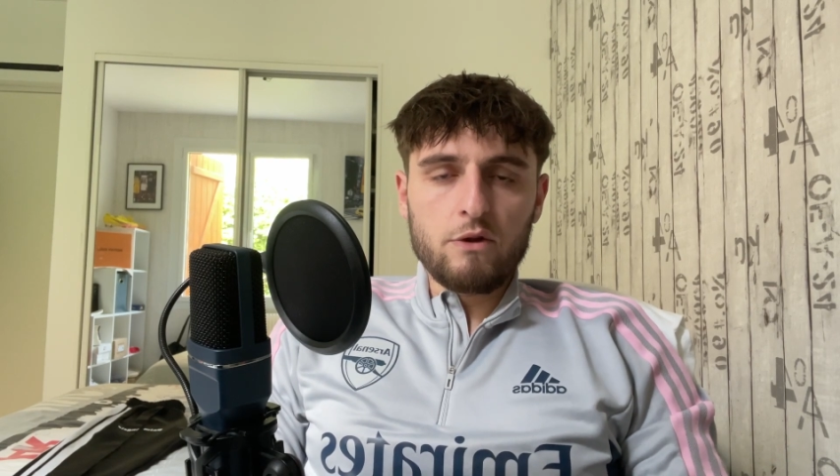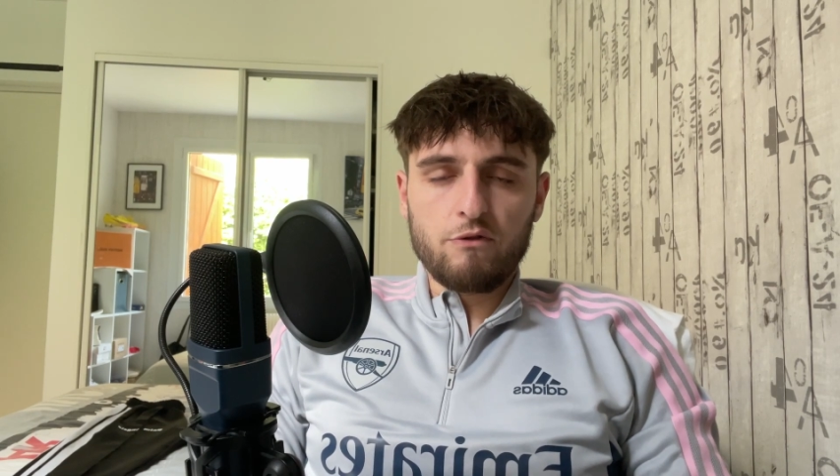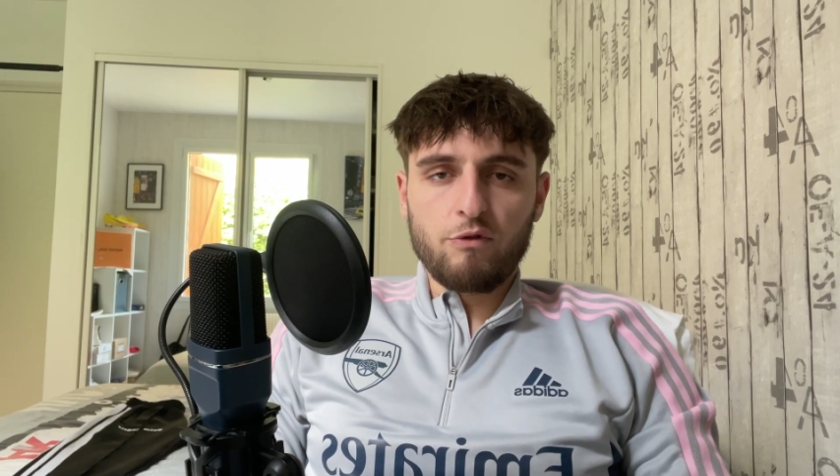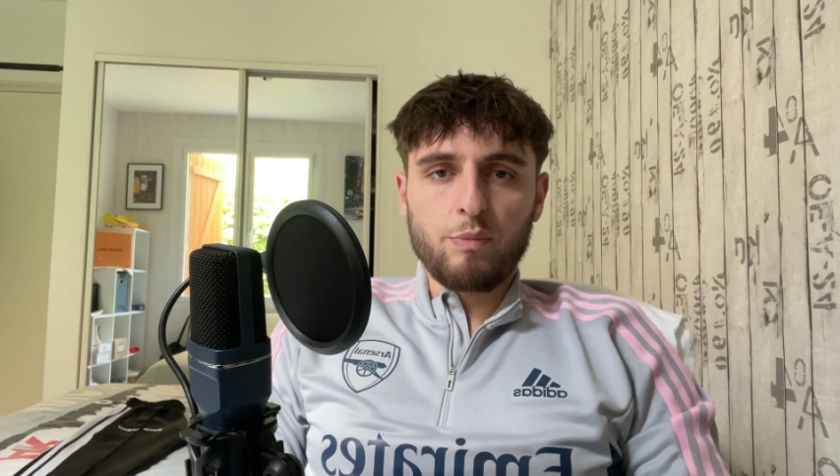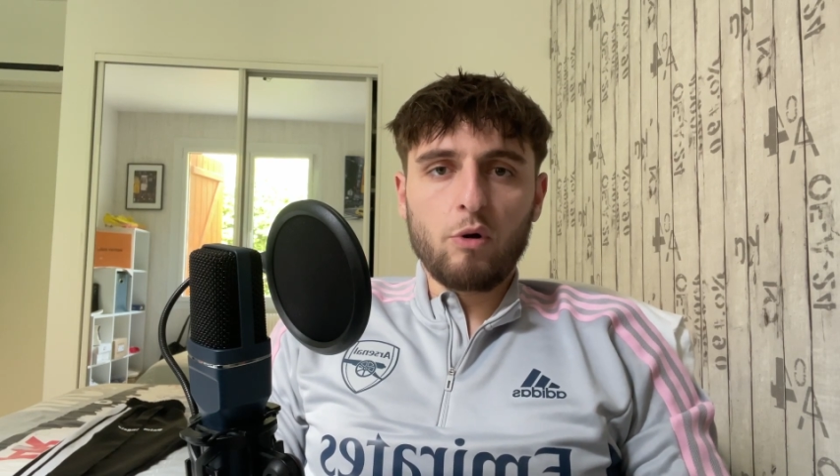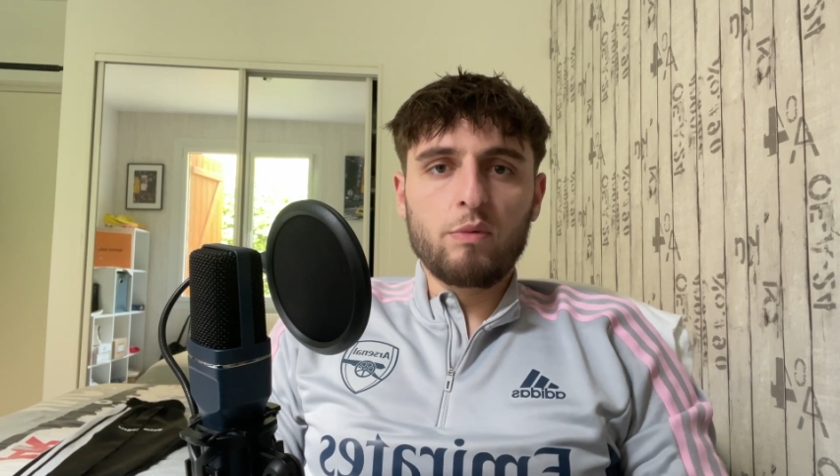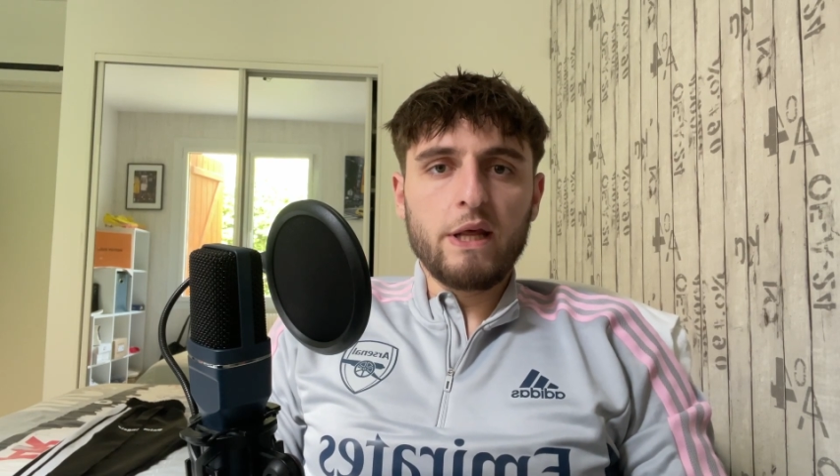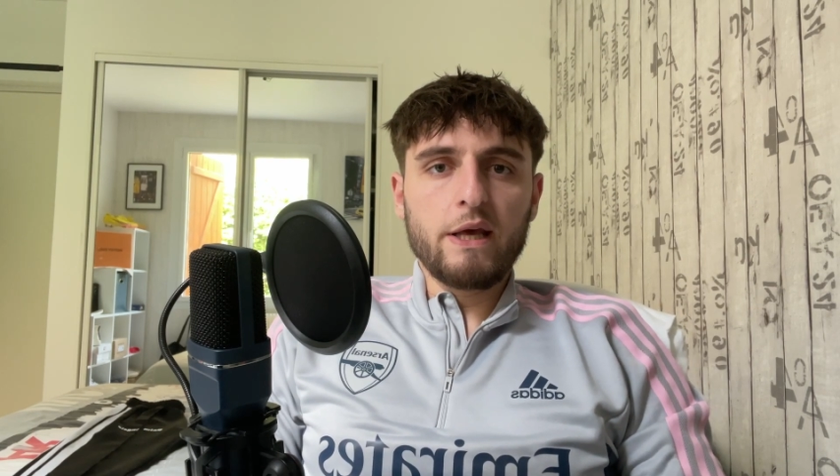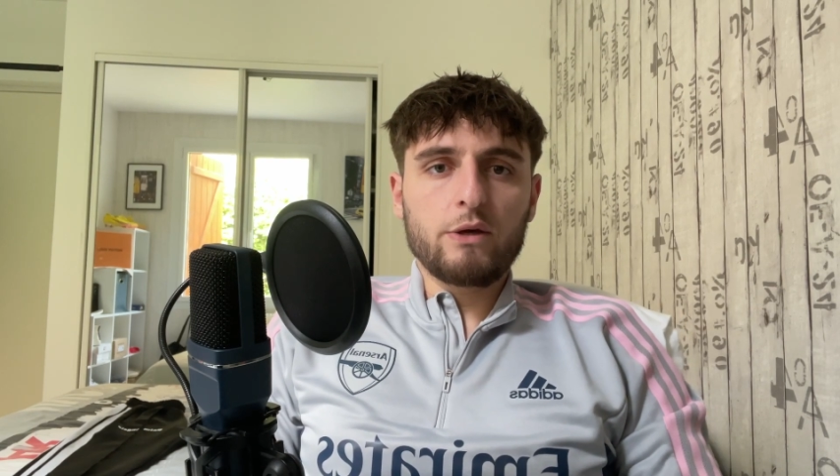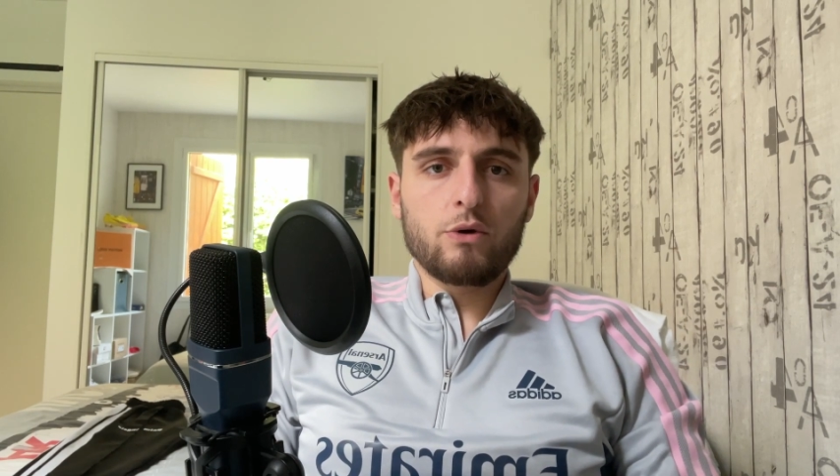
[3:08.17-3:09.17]
Il faut pas
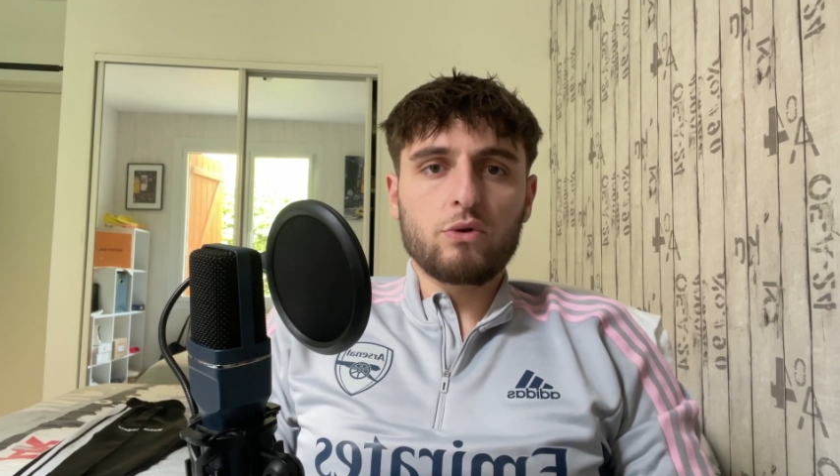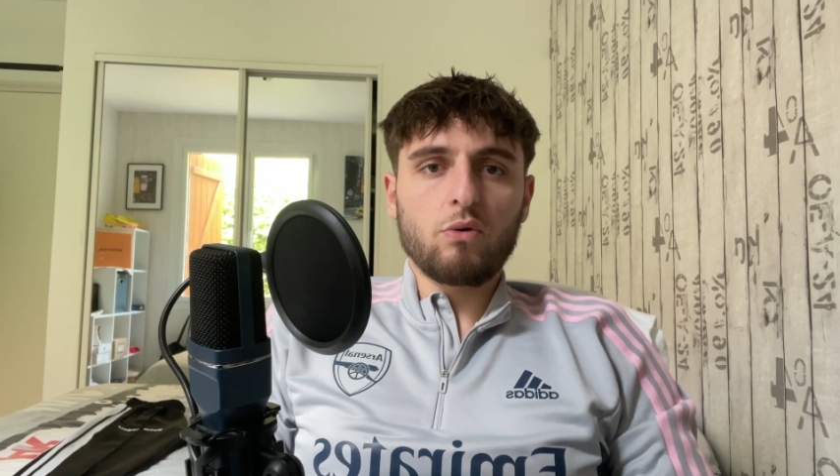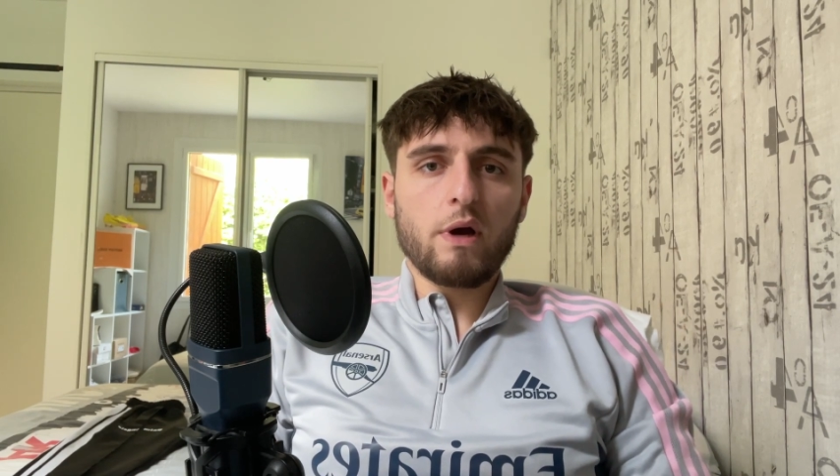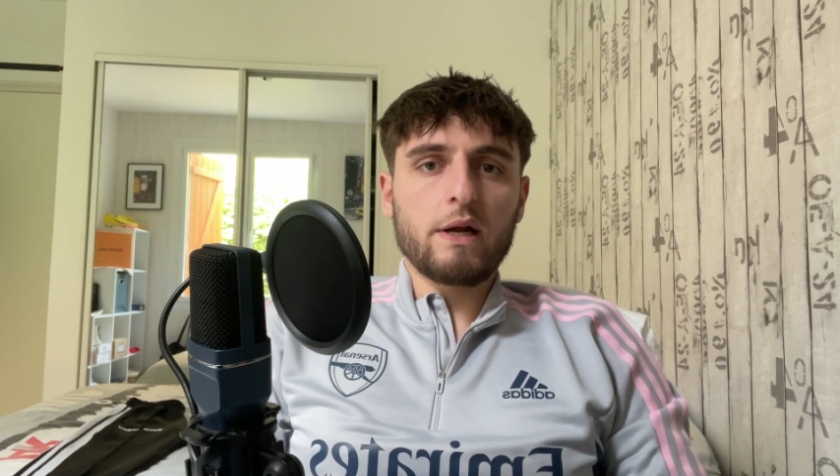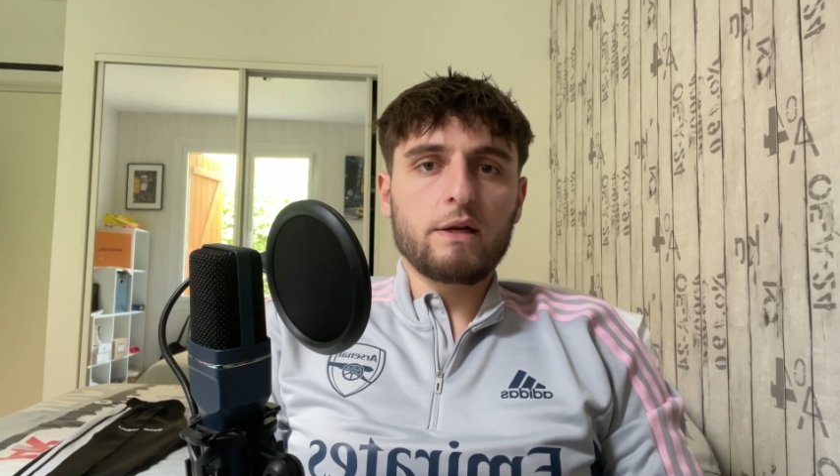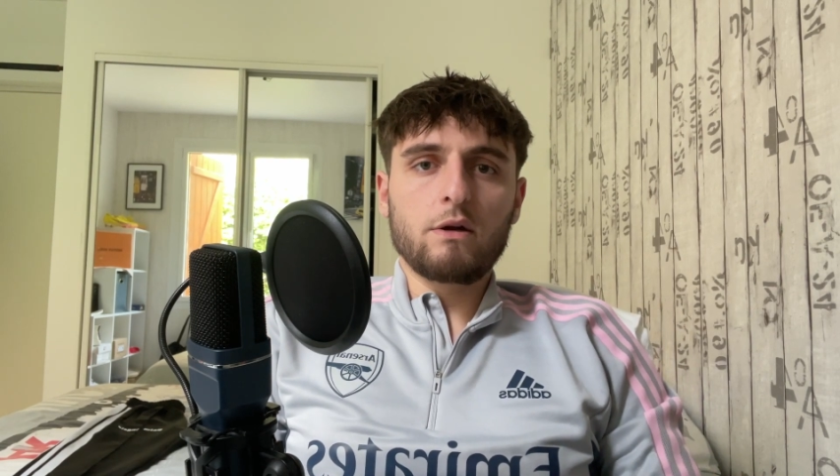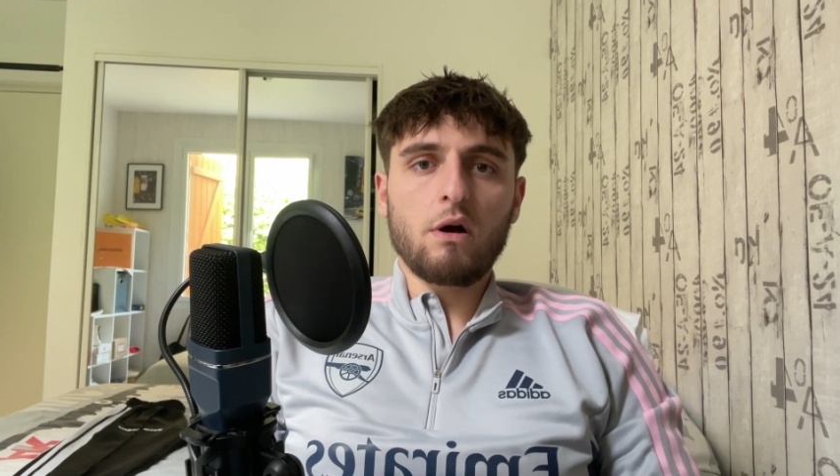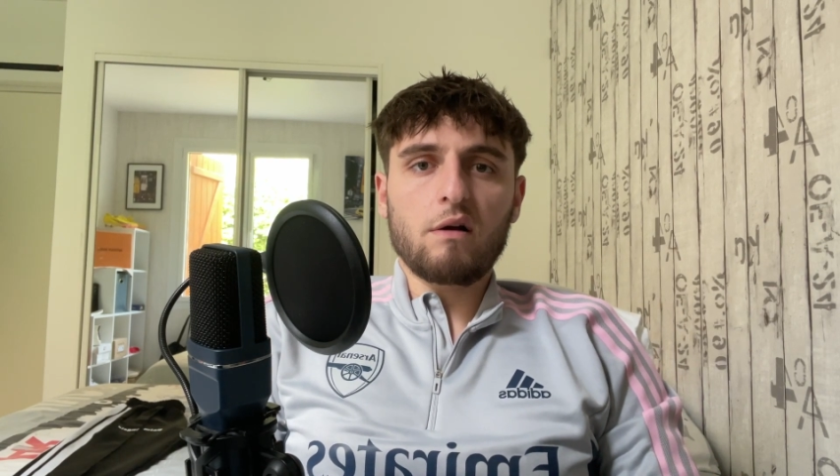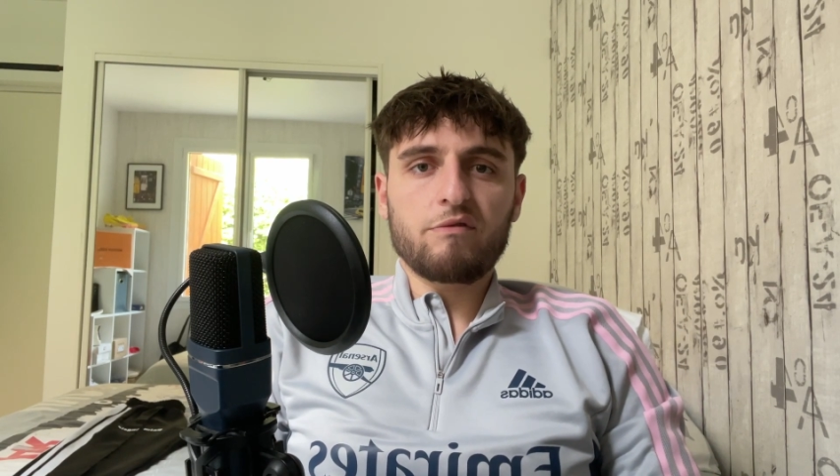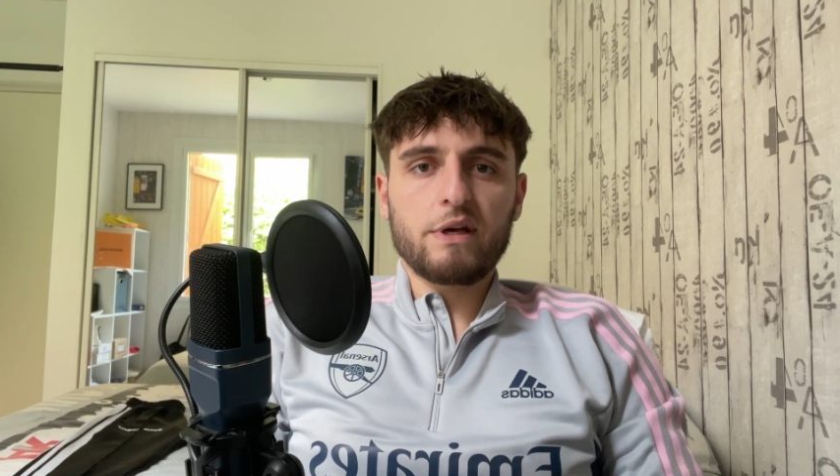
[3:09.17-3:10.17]
oublier que Tourelle, il
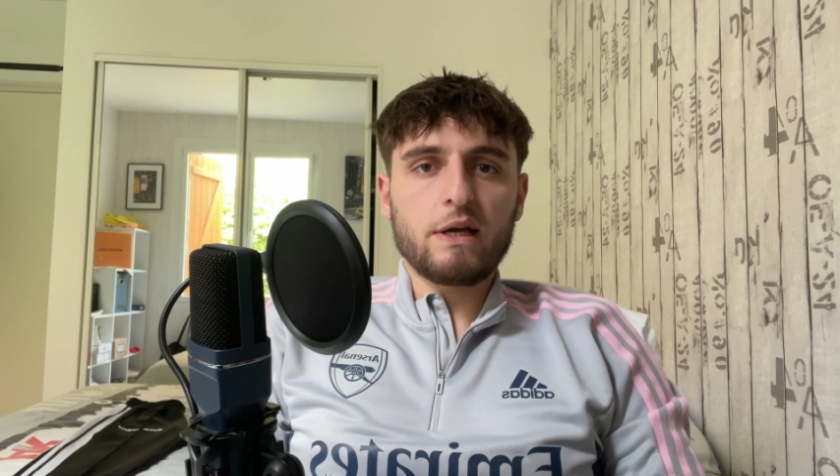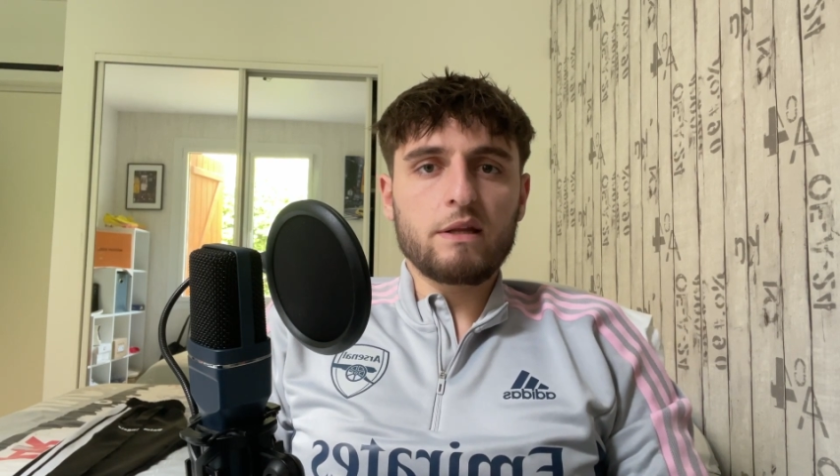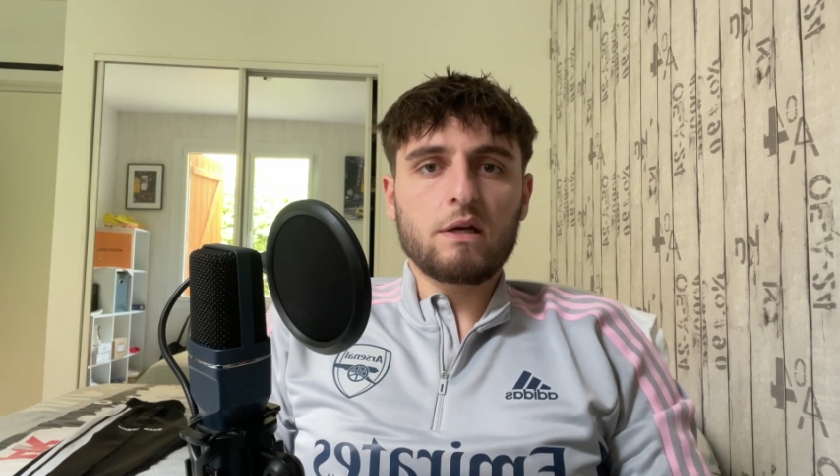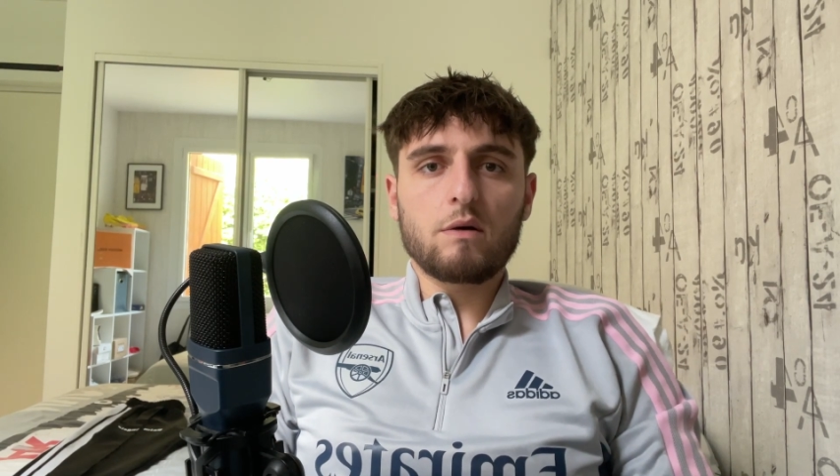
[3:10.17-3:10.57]
leur a fait gagner,